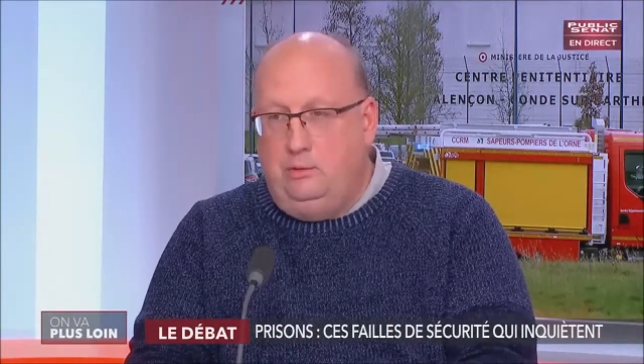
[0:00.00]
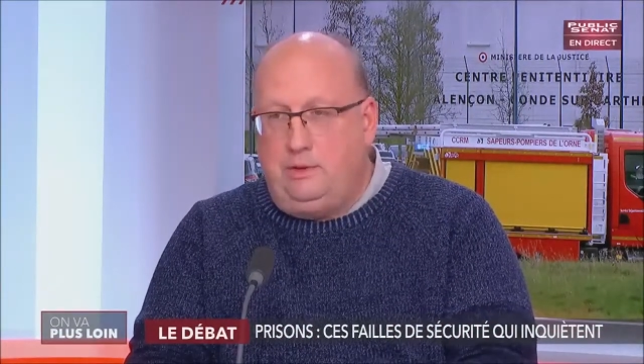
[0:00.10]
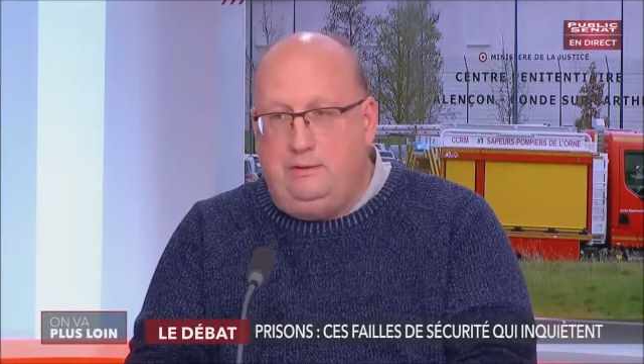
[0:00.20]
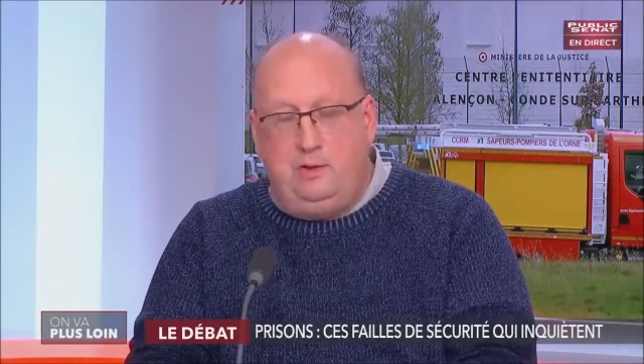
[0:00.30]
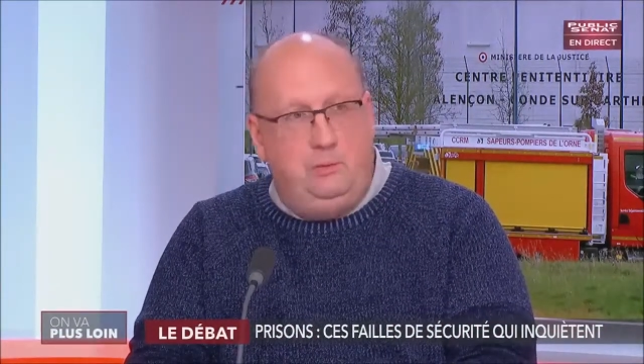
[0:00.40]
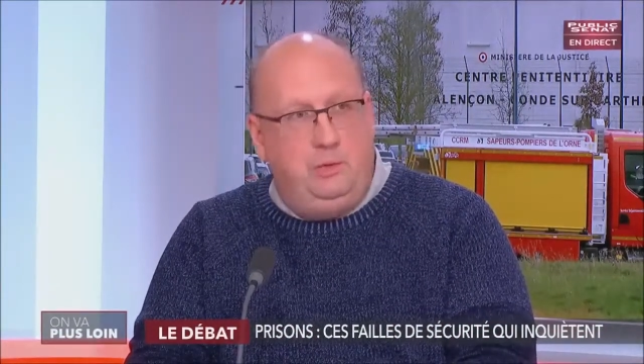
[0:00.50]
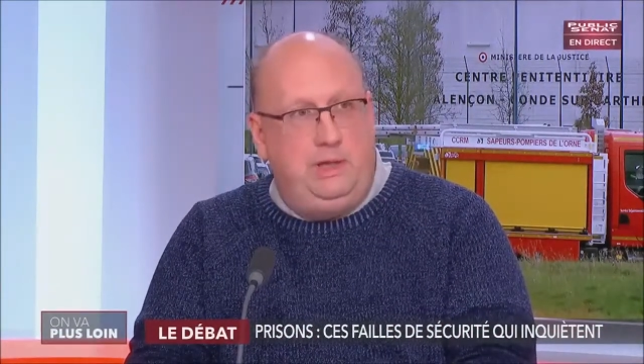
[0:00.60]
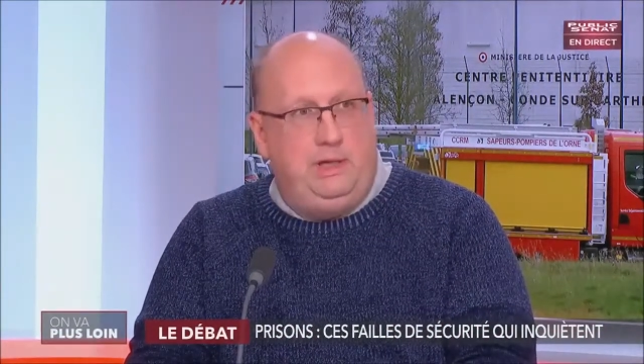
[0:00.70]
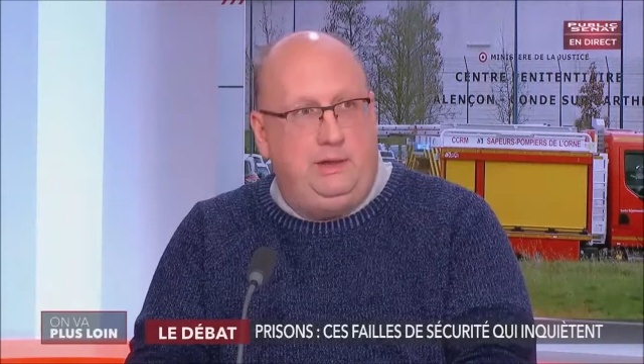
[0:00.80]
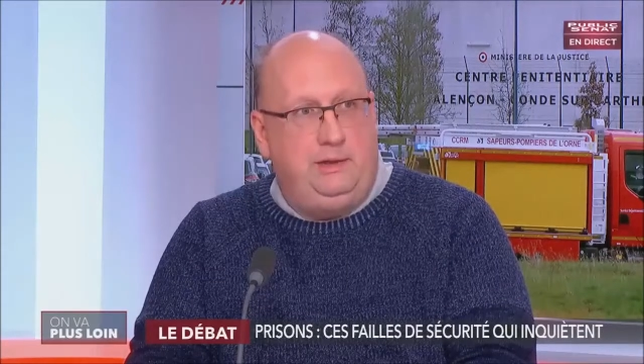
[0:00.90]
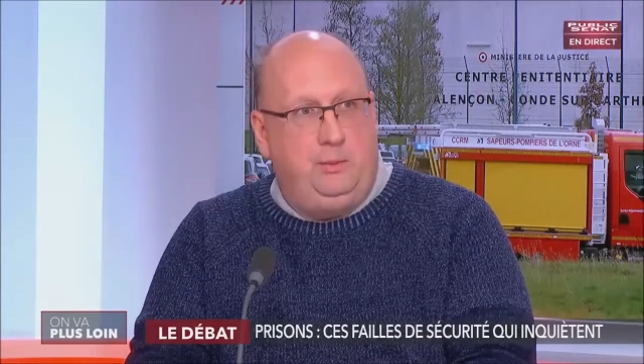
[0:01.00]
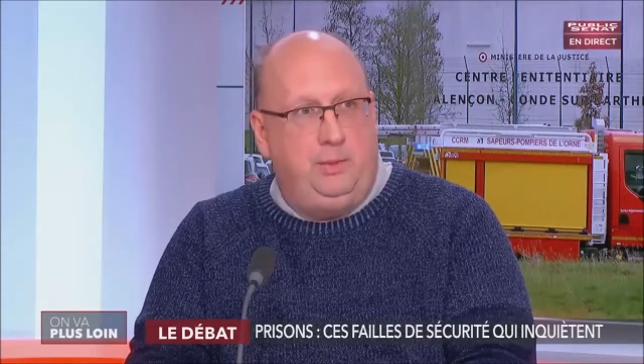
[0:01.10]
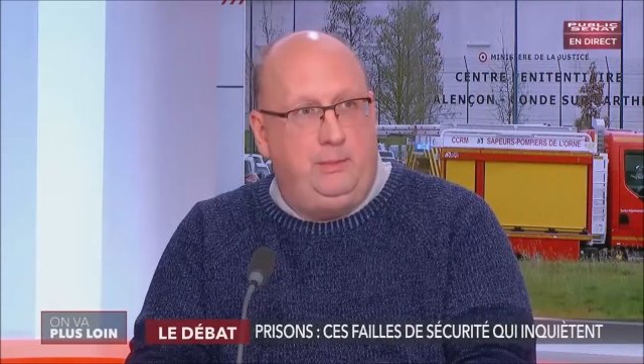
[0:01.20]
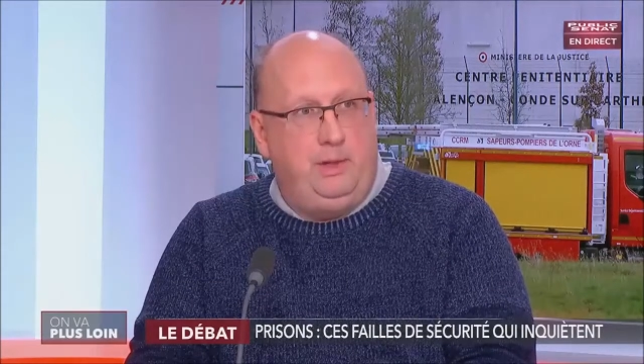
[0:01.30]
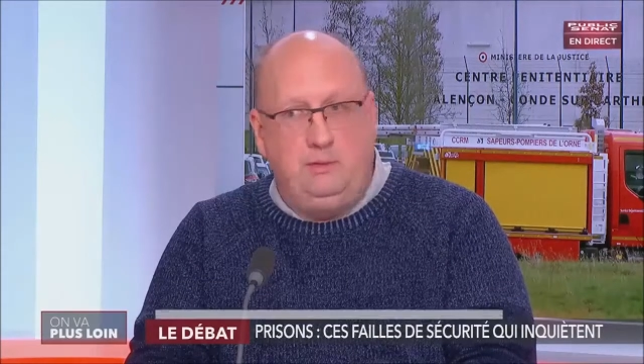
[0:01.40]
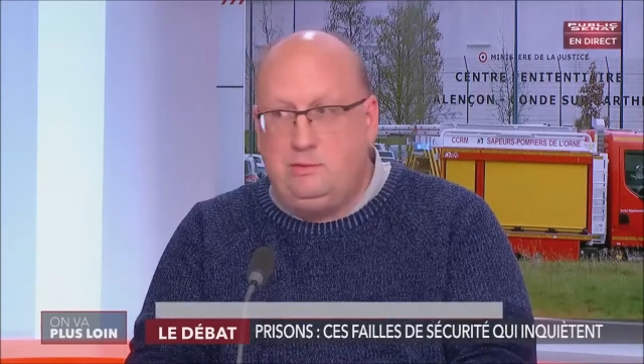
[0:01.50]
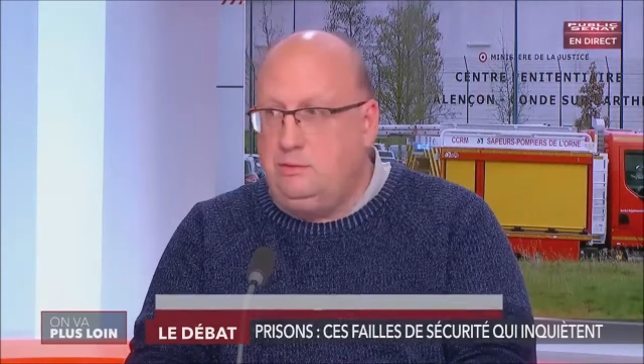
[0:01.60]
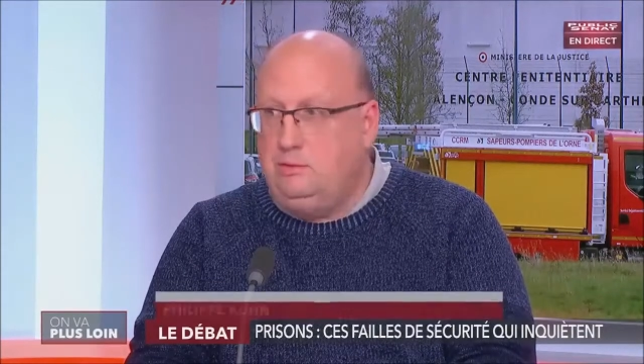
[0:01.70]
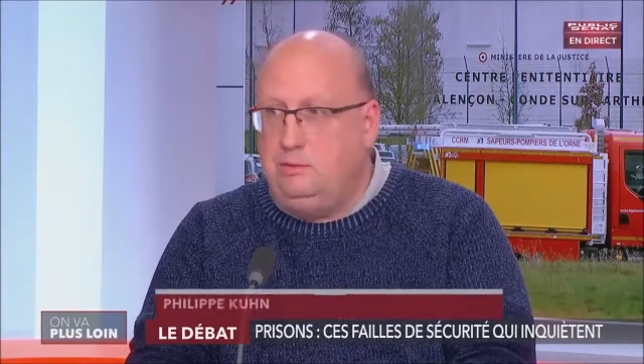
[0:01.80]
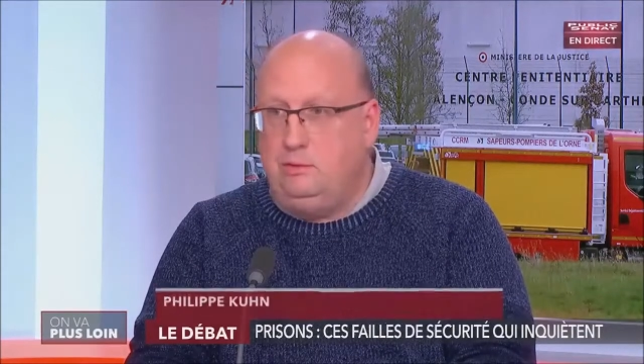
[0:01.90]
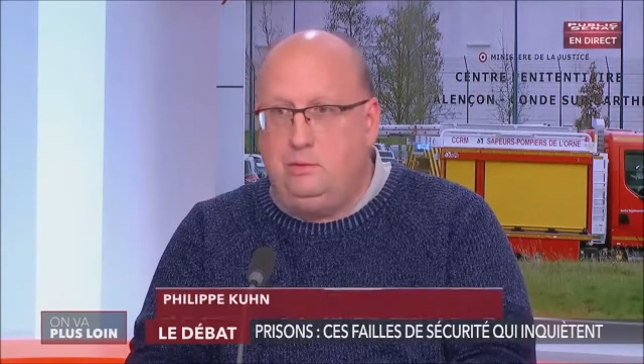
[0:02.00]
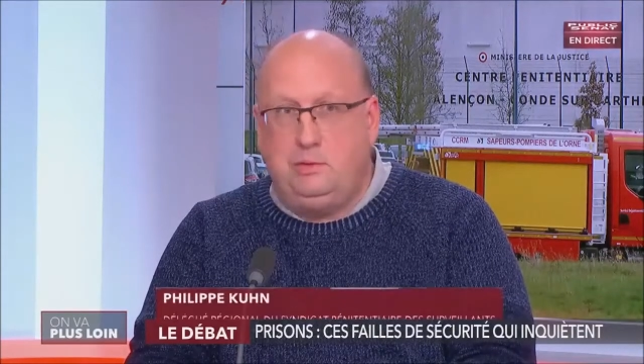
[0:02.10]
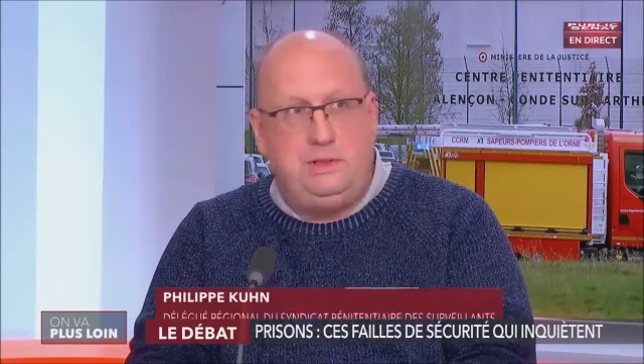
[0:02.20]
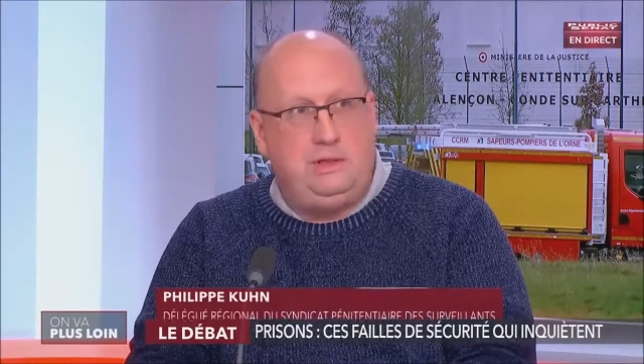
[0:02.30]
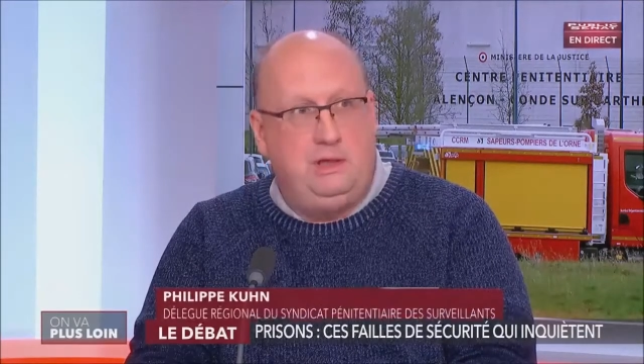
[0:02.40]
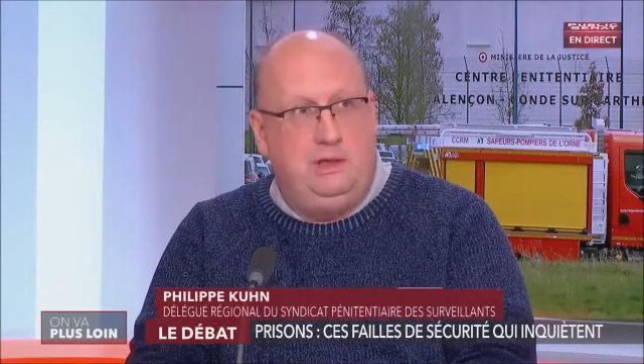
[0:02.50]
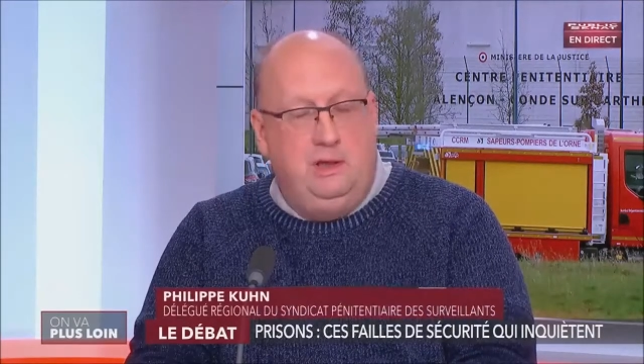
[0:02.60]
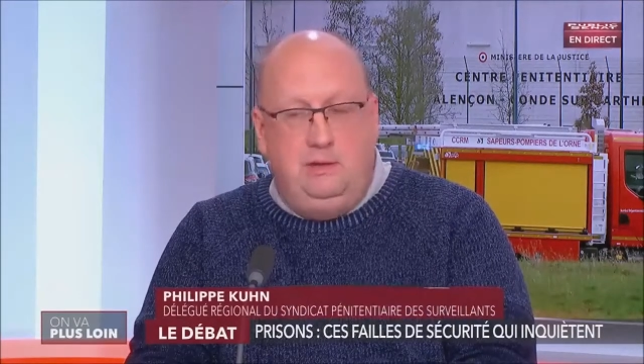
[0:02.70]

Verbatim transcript: On travaille en mode dégradé en permanence euh, au quotidien.